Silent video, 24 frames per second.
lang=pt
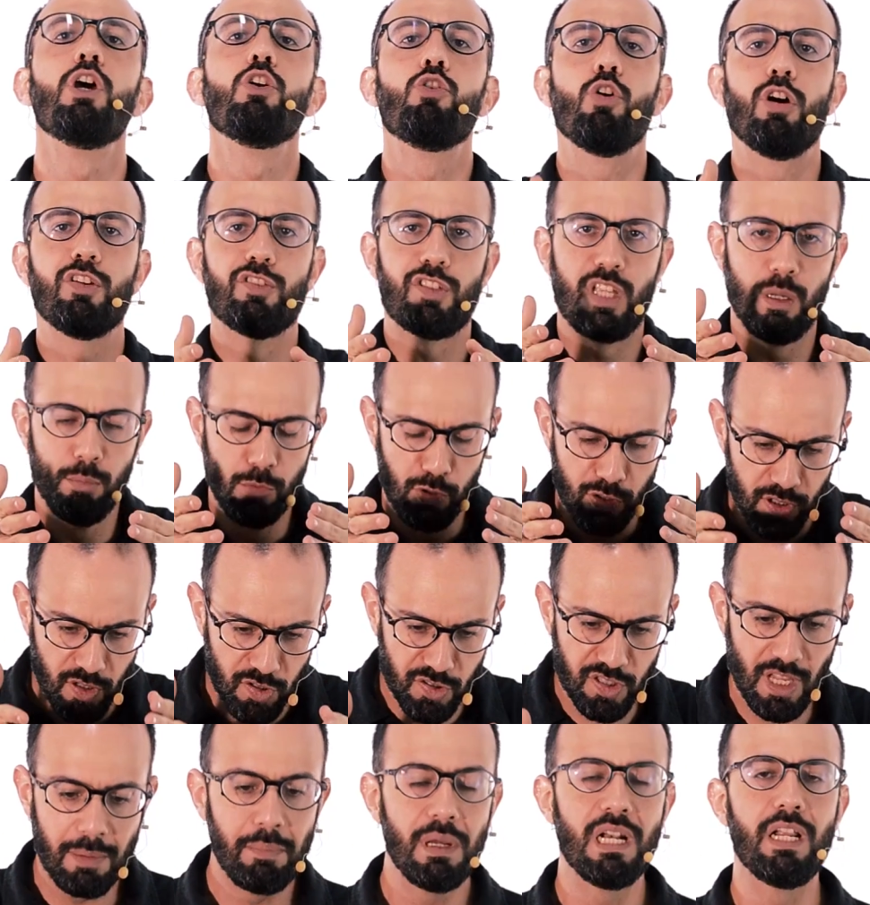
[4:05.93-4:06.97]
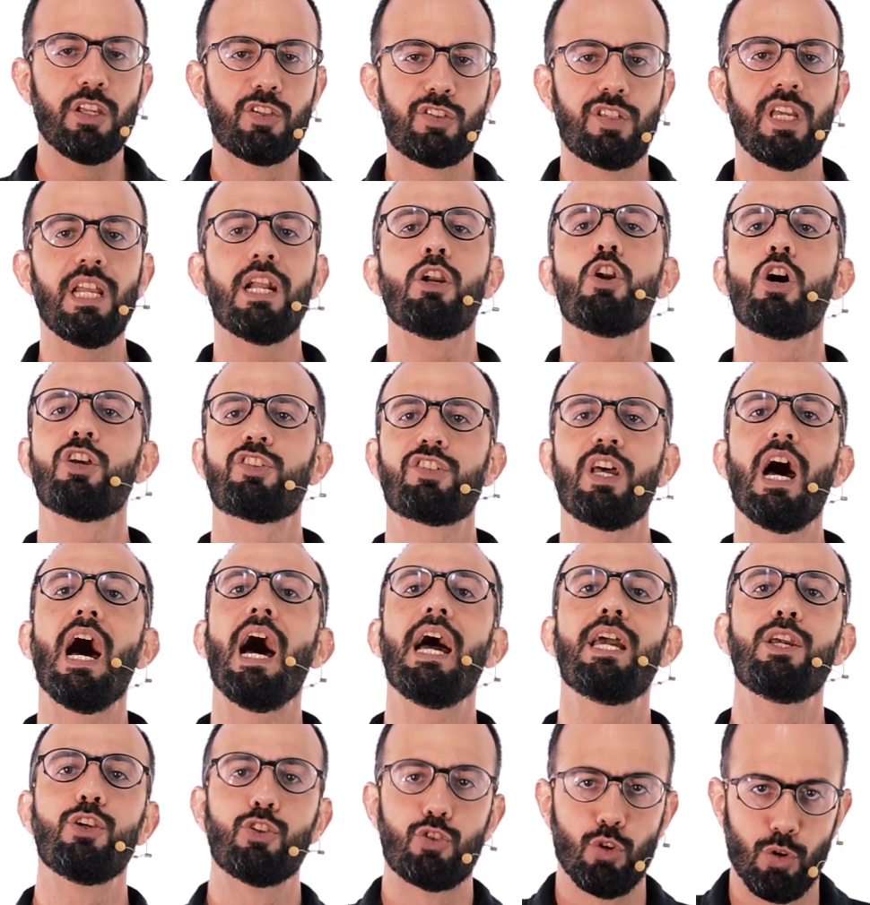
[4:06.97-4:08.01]
Nós temos que estabelecer a nossa
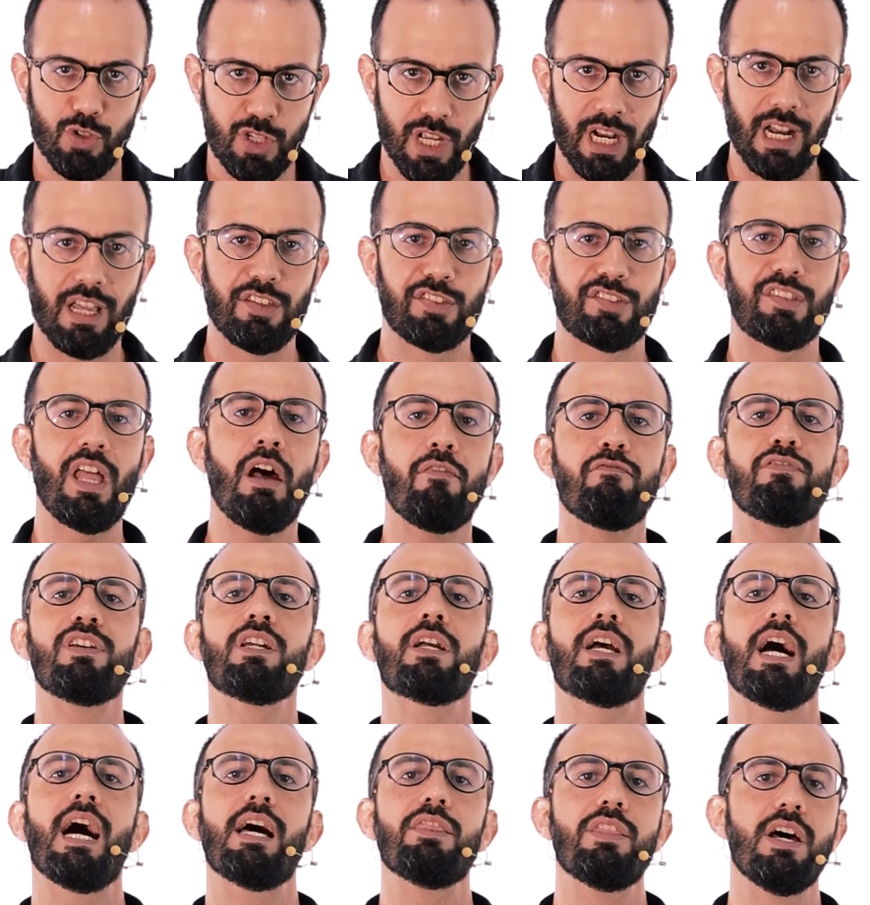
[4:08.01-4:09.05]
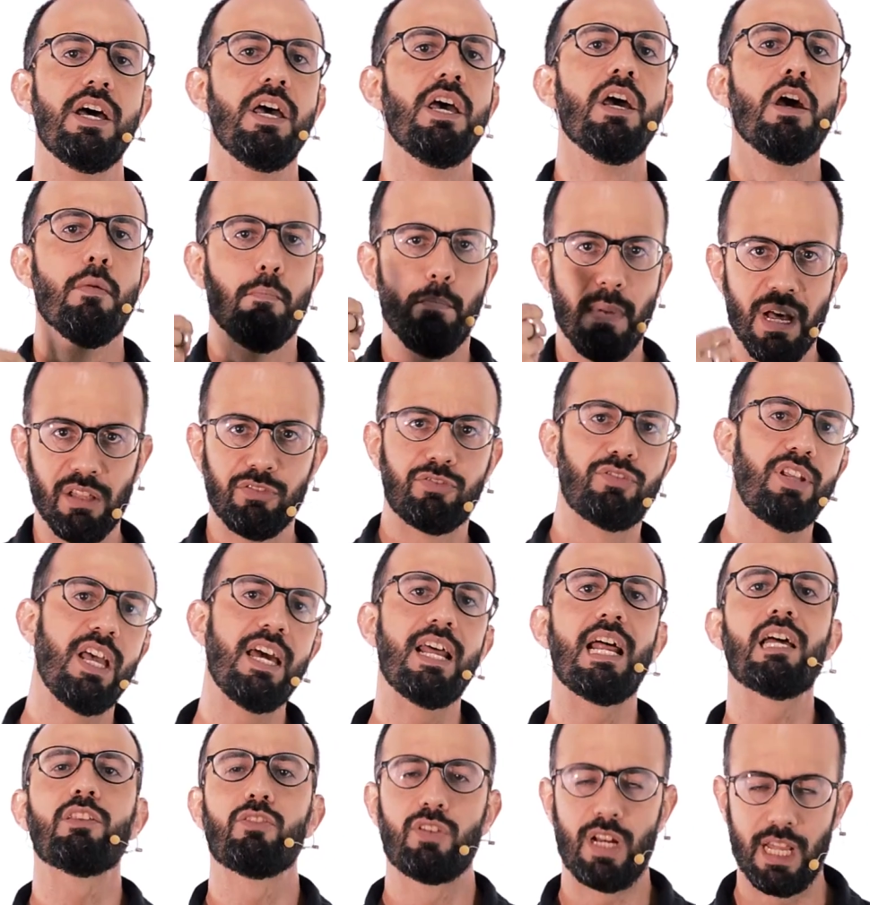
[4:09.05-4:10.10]
raiz onde ela está fincada,
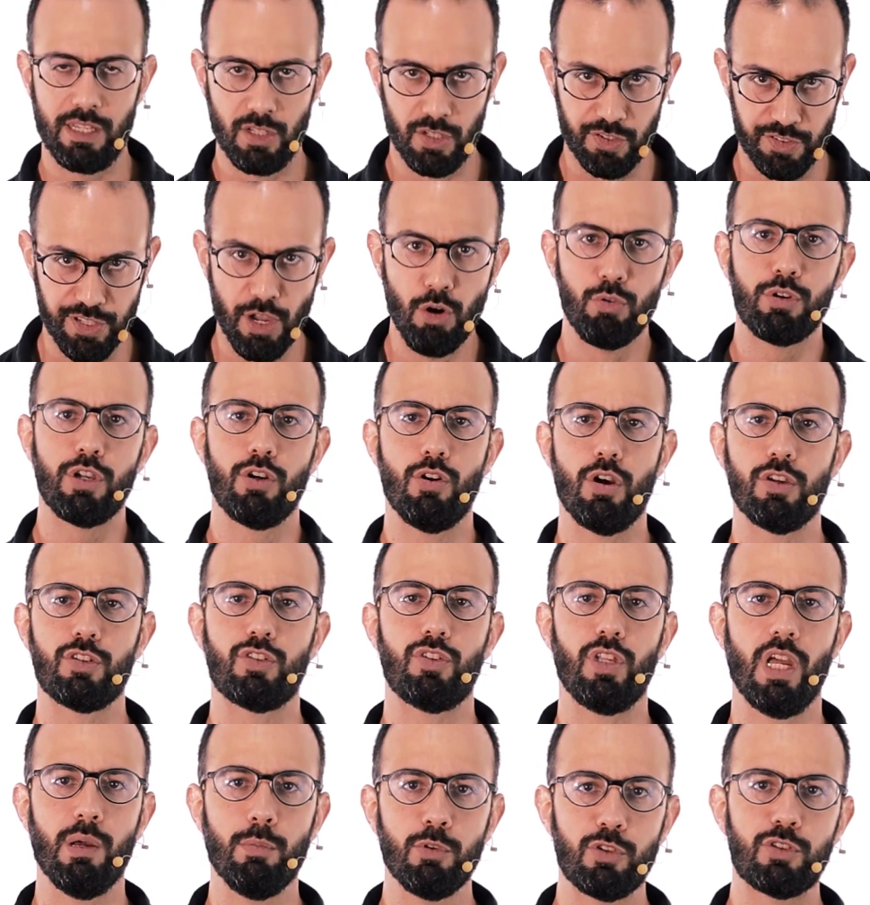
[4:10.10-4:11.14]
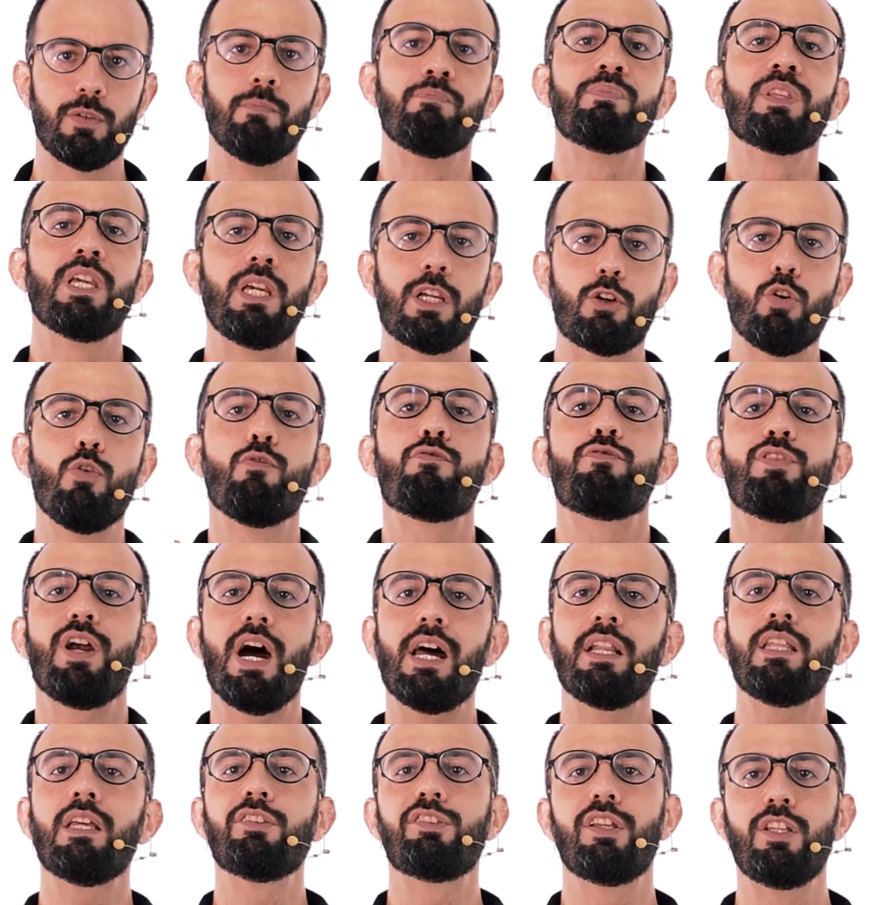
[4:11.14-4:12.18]
manter a tradição que nós temos e
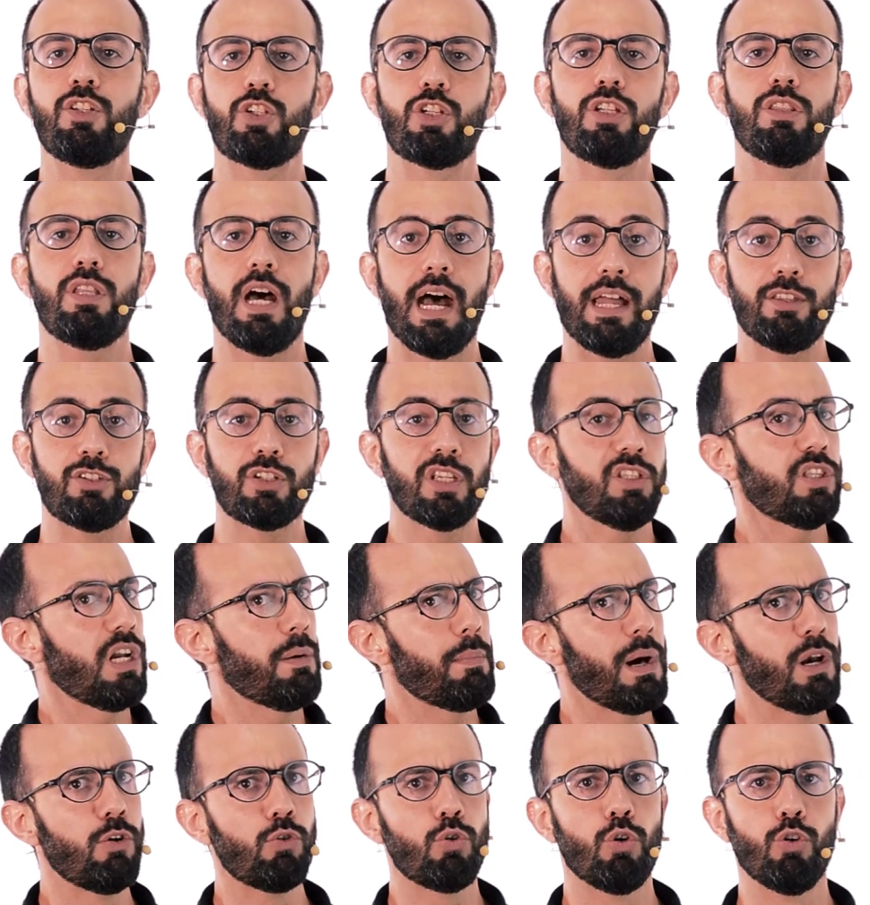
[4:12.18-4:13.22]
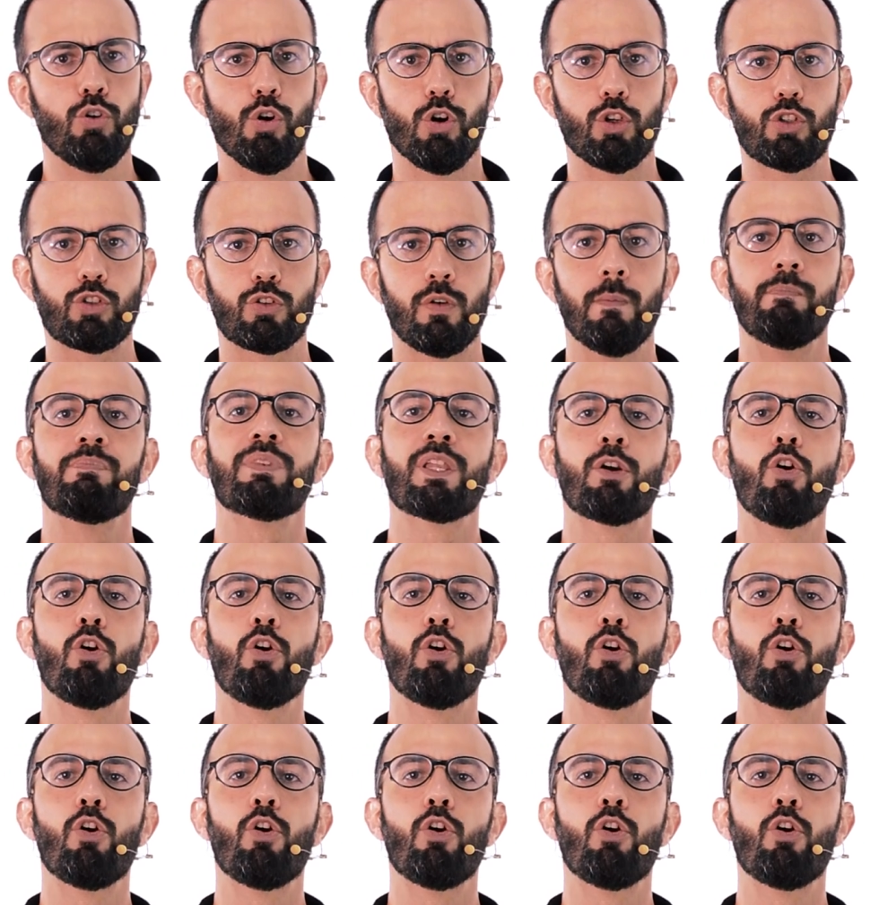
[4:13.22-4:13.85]
confiar nas entidades que trabalham conosco.